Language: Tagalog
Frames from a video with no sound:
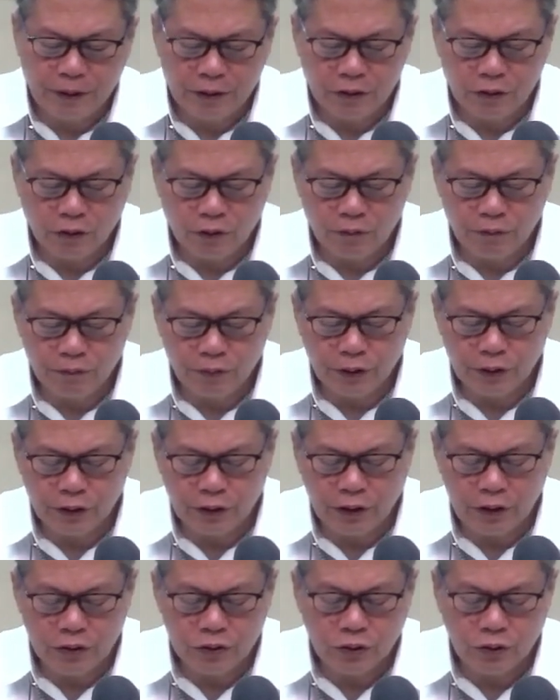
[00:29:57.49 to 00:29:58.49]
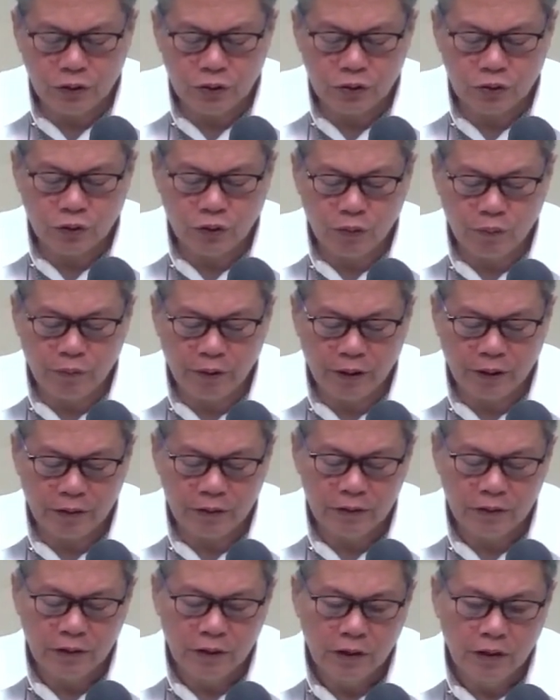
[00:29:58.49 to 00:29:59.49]
the confrontation is over.
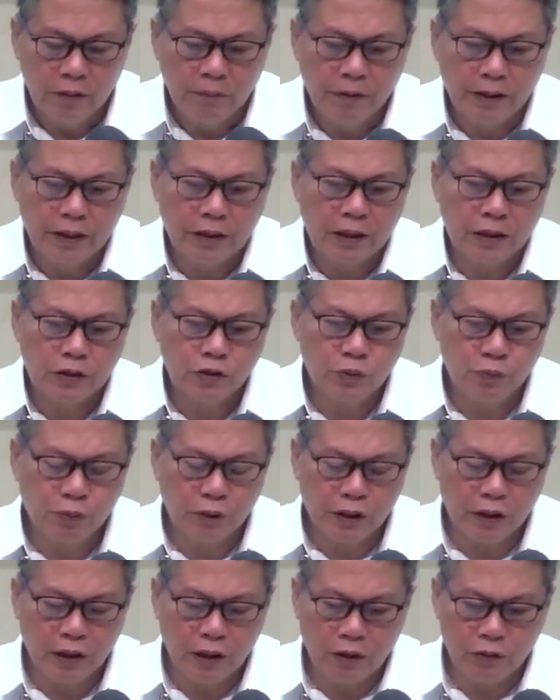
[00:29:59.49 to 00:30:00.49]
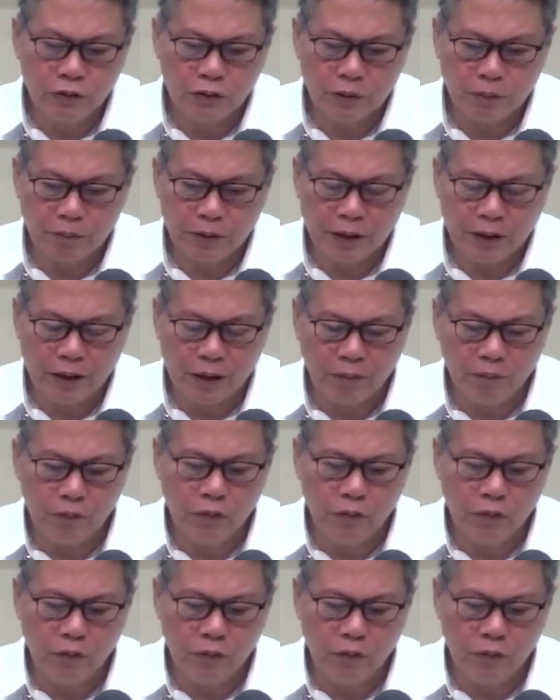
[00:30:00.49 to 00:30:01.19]
Pagkatapos mo kinausap ang anak